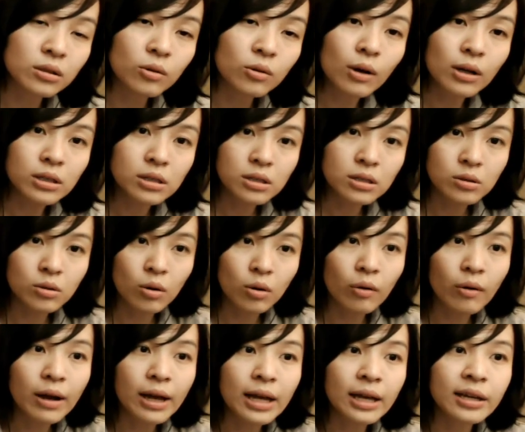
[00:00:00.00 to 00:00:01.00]
实光是
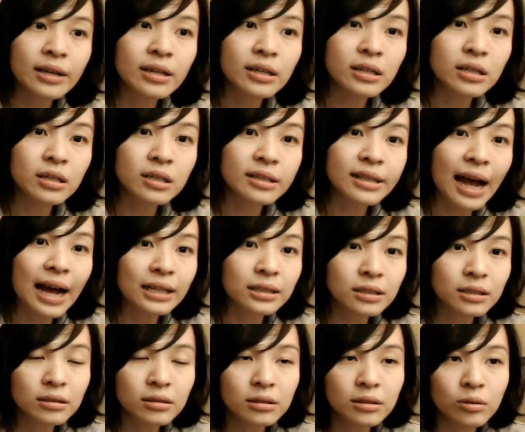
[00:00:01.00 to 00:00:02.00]
会打
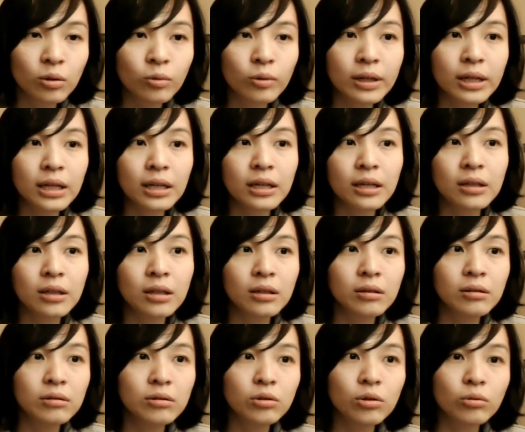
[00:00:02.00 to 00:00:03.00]
字、
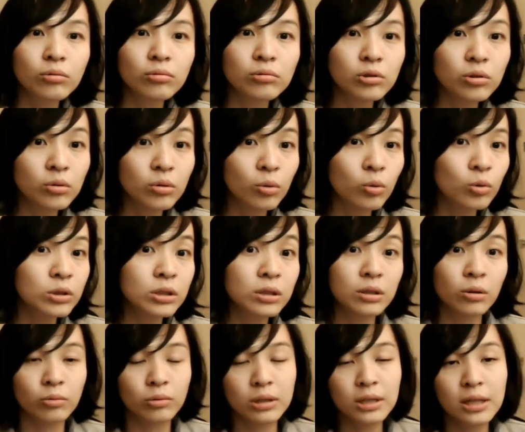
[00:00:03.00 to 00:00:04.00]
会懂又或是
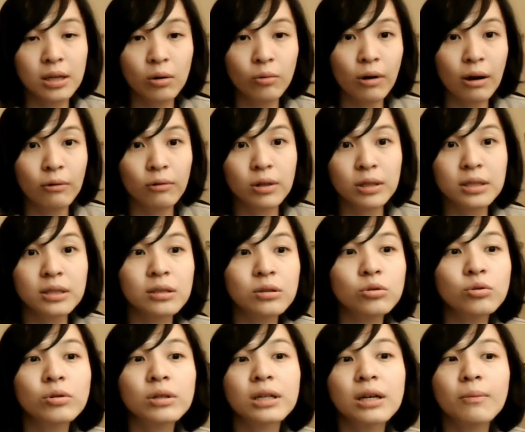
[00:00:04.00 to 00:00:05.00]
懂第二外文，其实
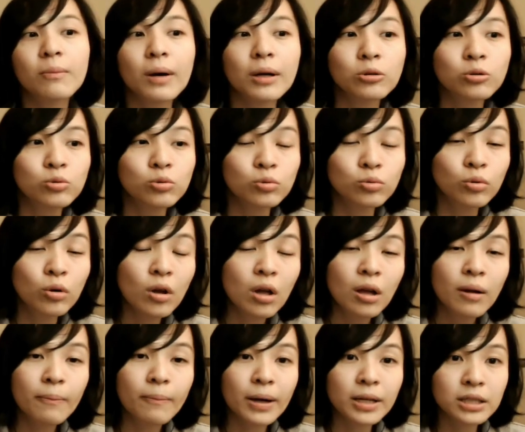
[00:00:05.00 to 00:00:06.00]
就可以帮助
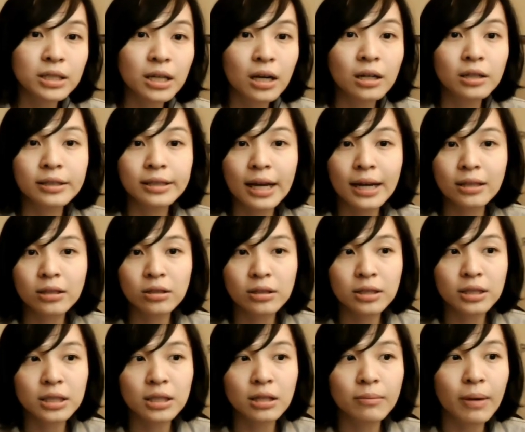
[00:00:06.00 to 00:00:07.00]
帮上很大的
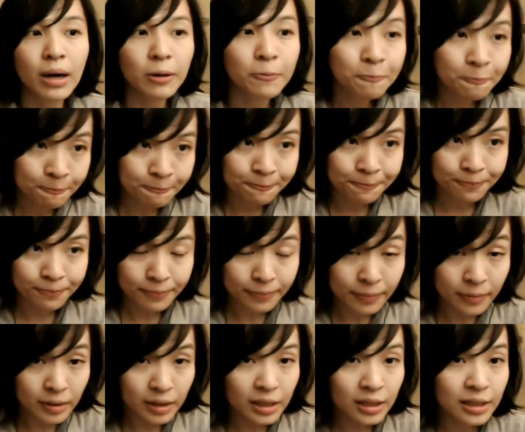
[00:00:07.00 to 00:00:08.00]
一些忙。
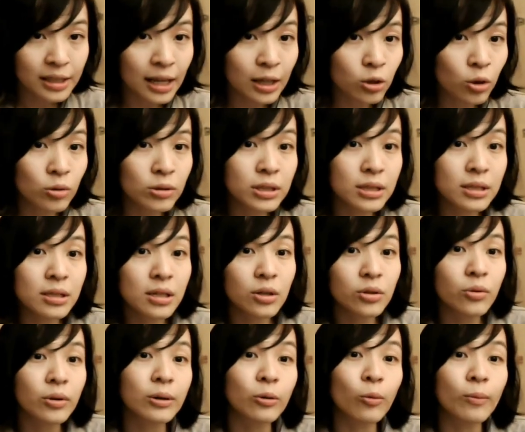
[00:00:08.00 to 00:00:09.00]
那同时呢，
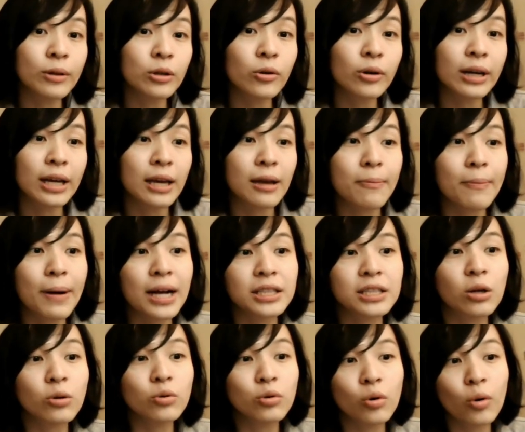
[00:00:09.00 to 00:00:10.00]
又我们又可以把
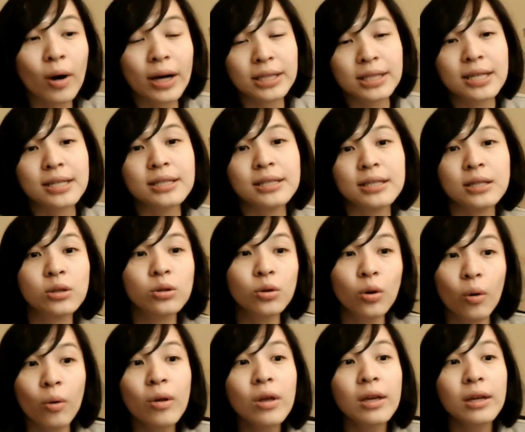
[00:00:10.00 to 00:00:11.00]
焦虑化成行
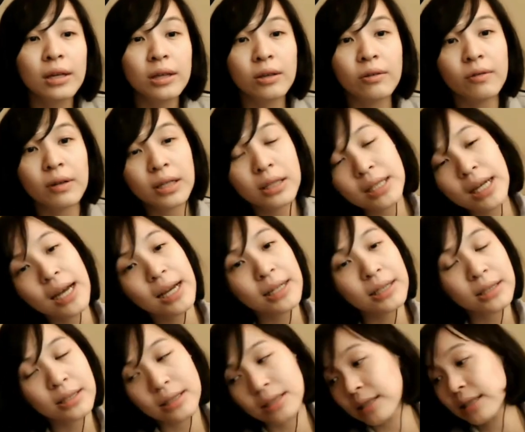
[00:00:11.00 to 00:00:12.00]
动。因为在
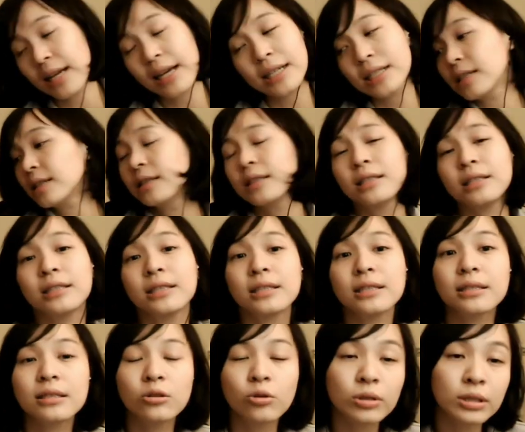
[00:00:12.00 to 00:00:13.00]
其实，在一些紧急，
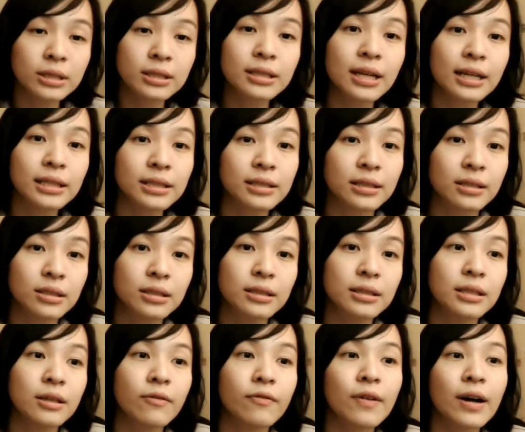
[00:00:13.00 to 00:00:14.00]
尤其是在紧急事
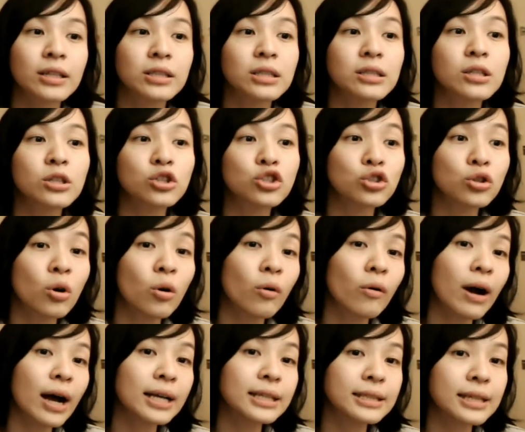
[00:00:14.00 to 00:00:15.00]
件发生的时候
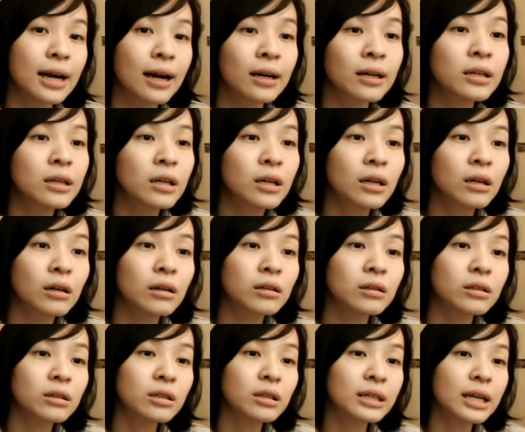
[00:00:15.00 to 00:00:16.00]
啊，像
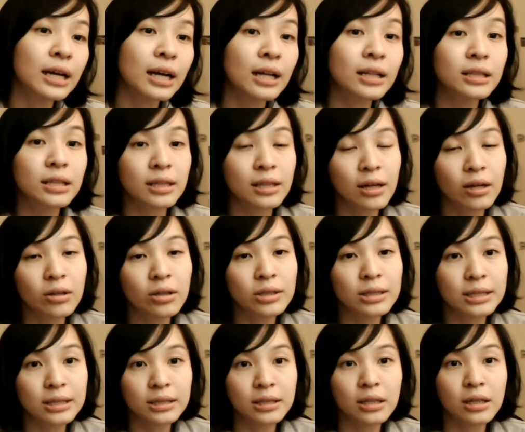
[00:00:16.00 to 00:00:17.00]
呃刚刚提到的
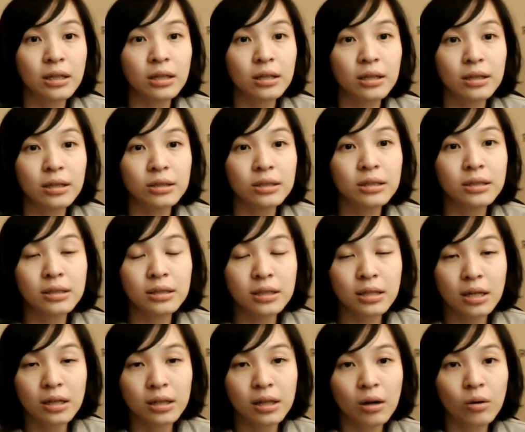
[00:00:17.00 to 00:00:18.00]
这些事
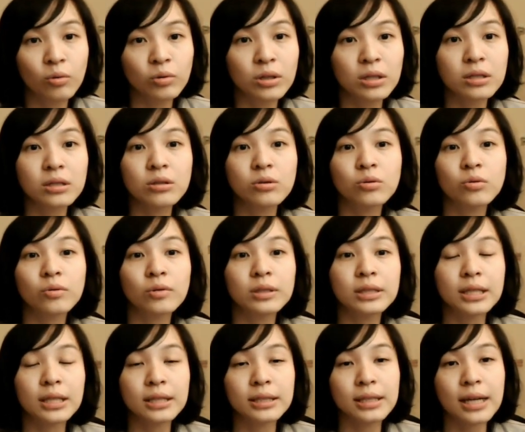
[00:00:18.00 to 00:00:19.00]
件那或者是说
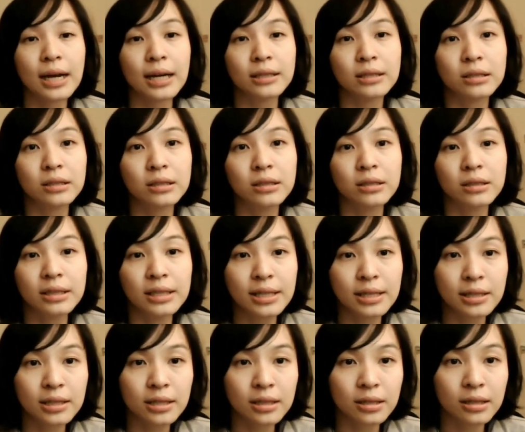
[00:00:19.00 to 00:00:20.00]
现在这个疫
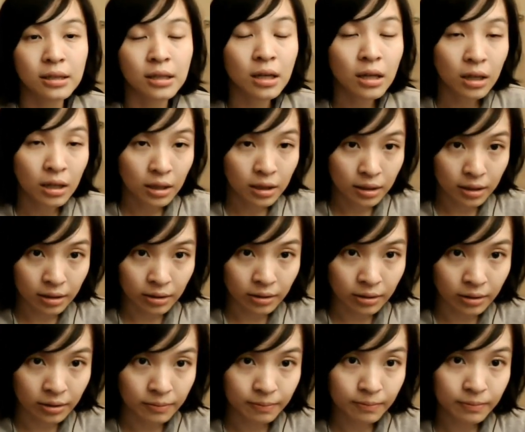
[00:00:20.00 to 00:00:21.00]
情
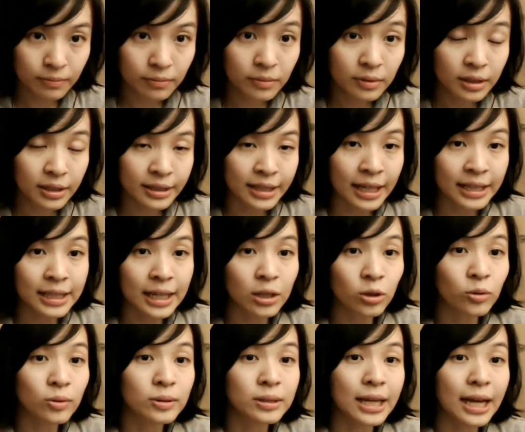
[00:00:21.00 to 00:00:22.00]
的大家
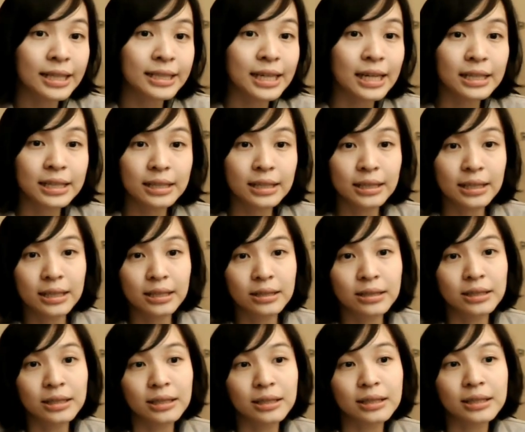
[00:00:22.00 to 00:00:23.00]
都在家里的一
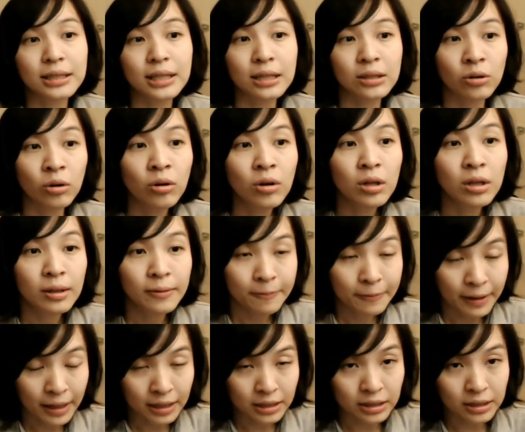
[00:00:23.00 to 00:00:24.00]
个期间哦，
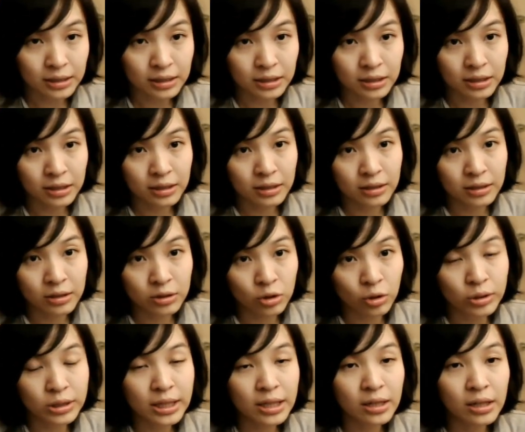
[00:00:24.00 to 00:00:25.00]
那其实
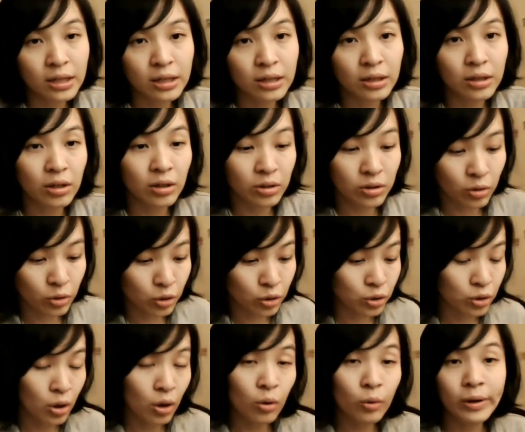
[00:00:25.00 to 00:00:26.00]
有些呃有的
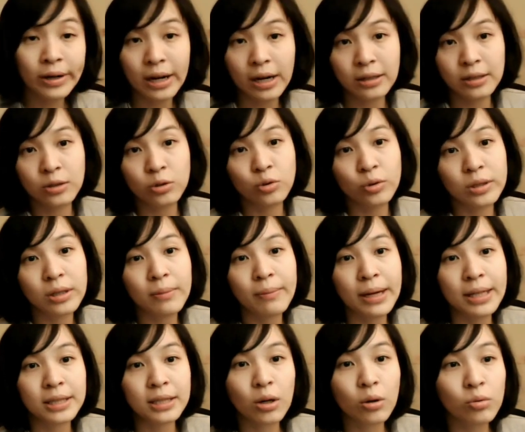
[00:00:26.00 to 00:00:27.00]
时候会让人觉得
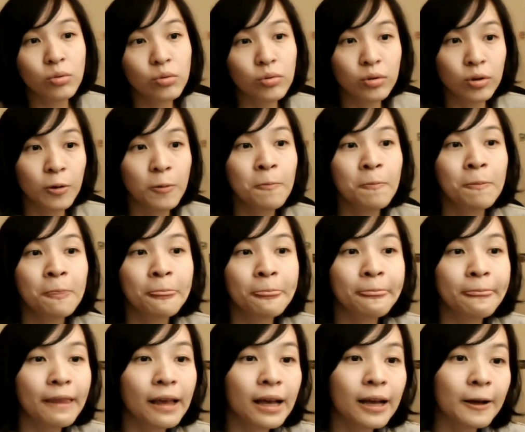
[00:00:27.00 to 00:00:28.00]
蛮焦虑的。
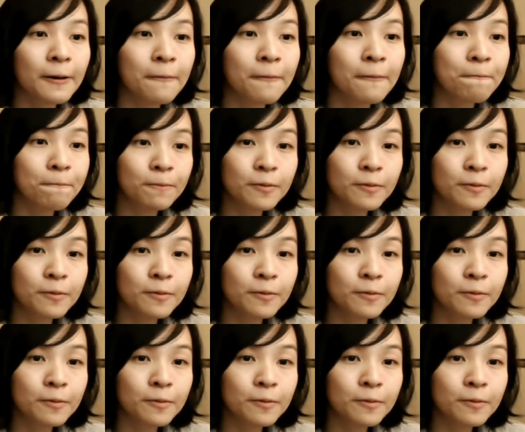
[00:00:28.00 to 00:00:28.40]
那